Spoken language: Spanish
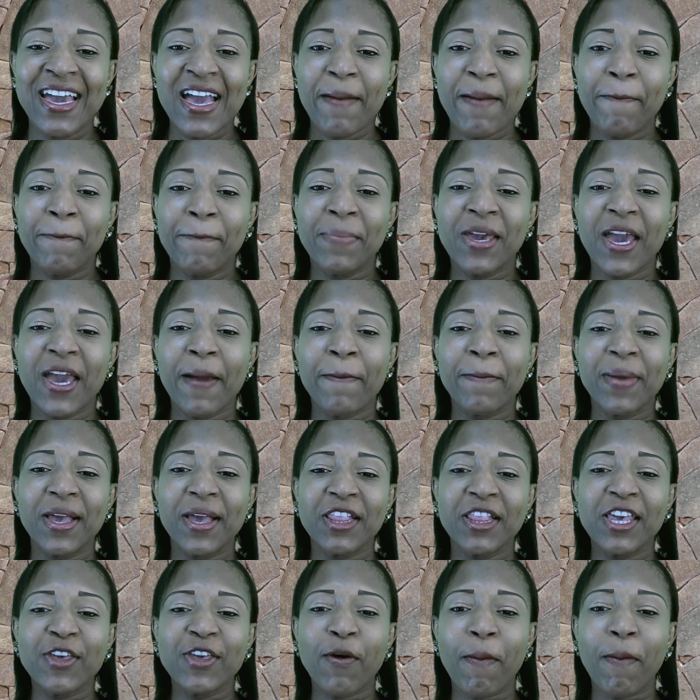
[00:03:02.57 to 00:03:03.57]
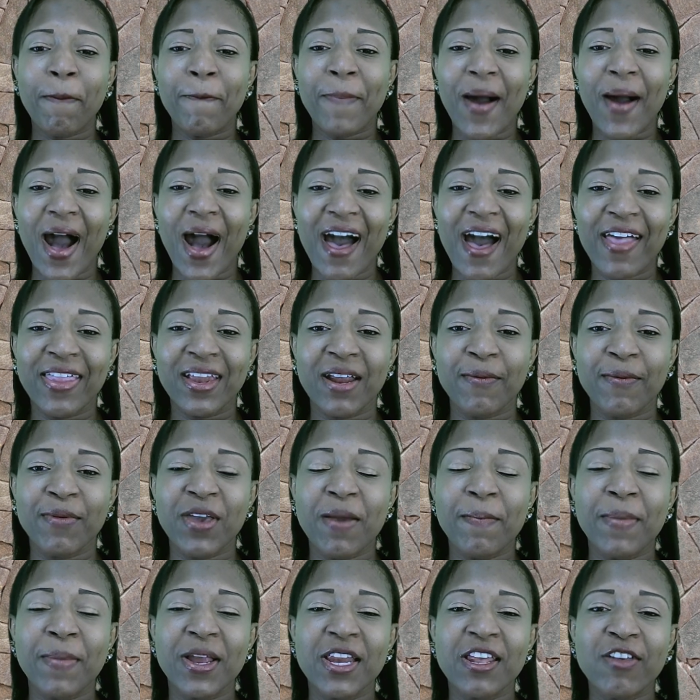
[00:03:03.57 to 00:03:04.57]
Bienvenido Padre,
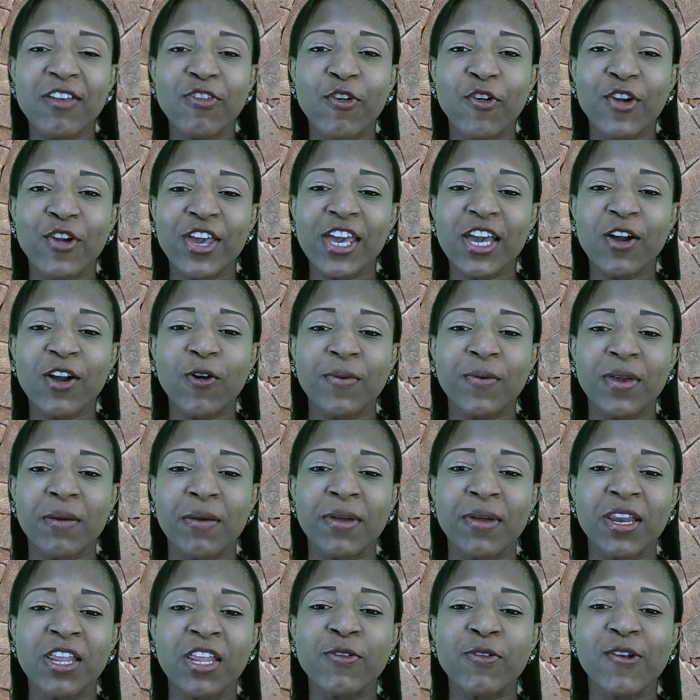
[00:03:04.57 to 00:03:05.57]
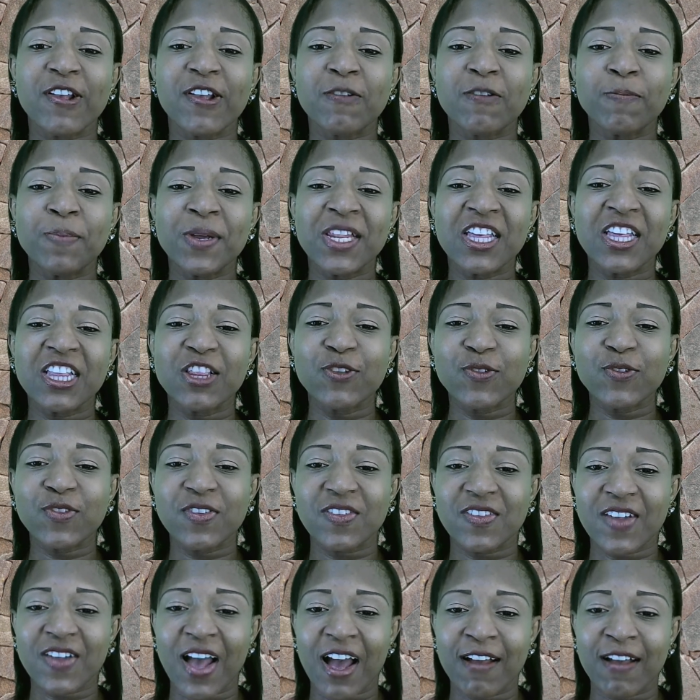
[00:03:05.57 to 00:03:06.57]
bienvenido Hijo, bienvenido Espíritu
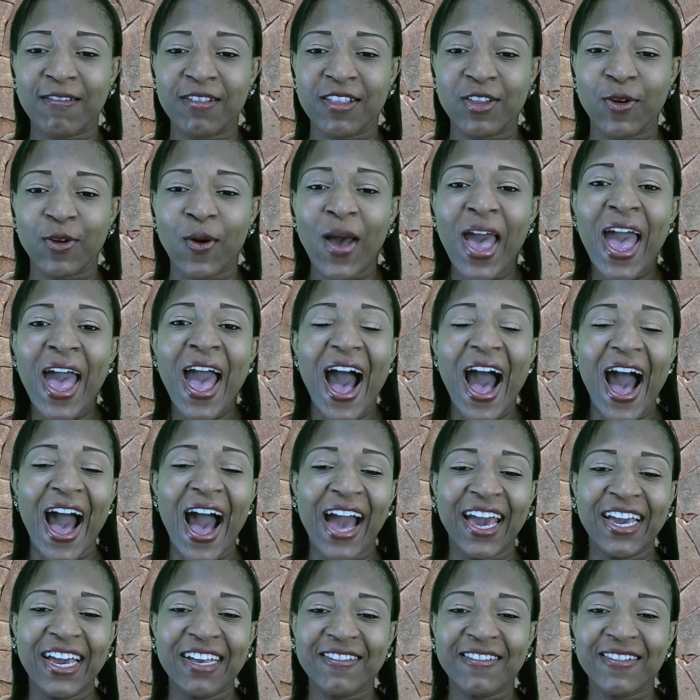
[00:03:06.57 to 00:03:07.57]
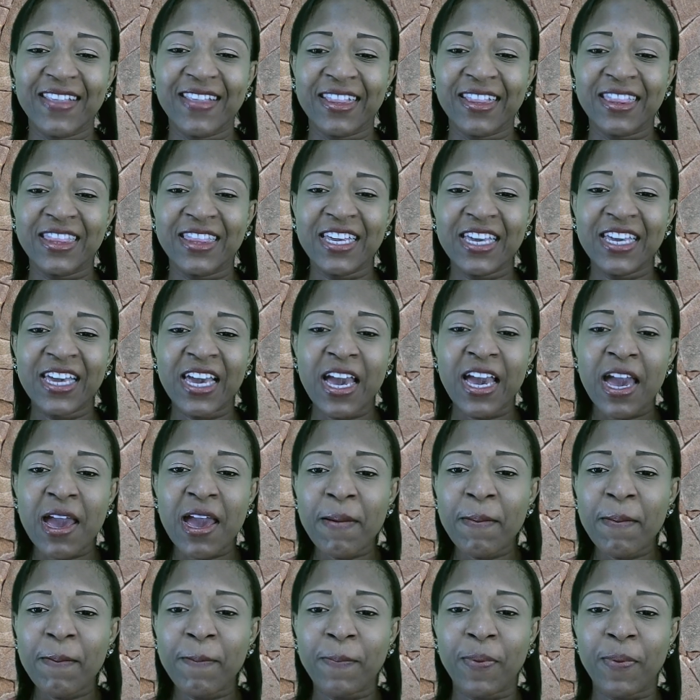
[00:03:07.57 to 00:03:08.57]
Santo a este
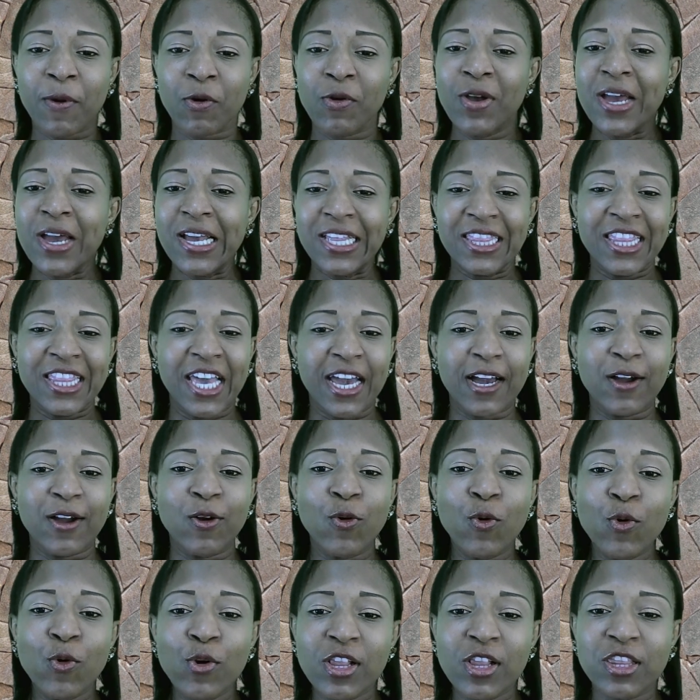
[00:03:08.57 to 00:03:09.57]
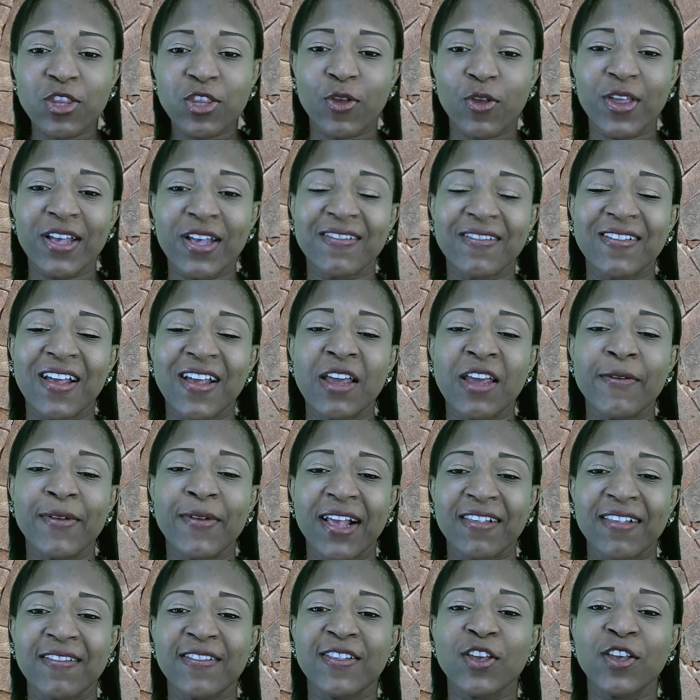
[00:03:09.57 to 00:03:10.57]
tiempo de culto, de
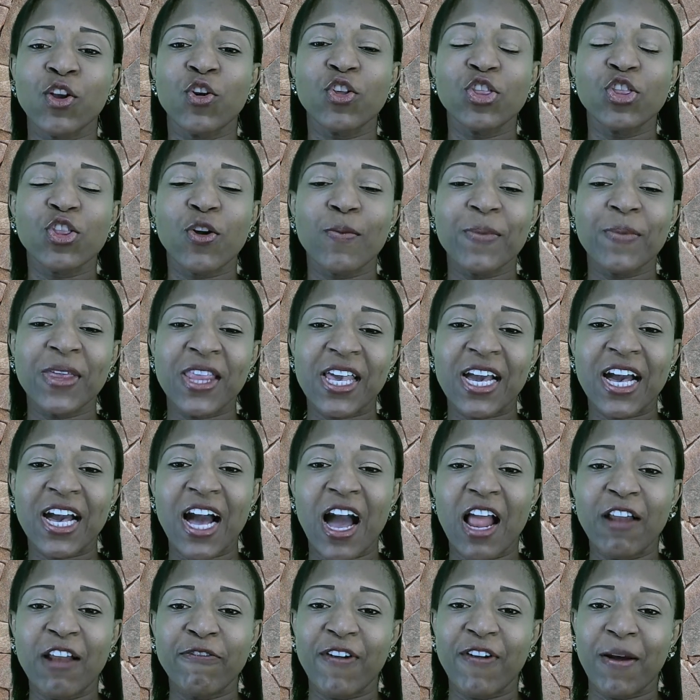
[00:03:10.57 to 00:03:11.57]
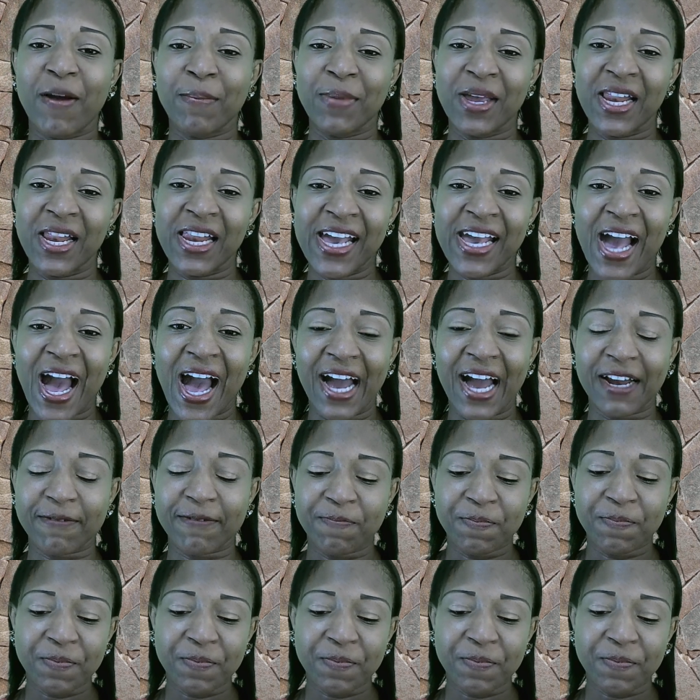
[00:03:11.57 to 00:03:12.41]
celebración dominical familiar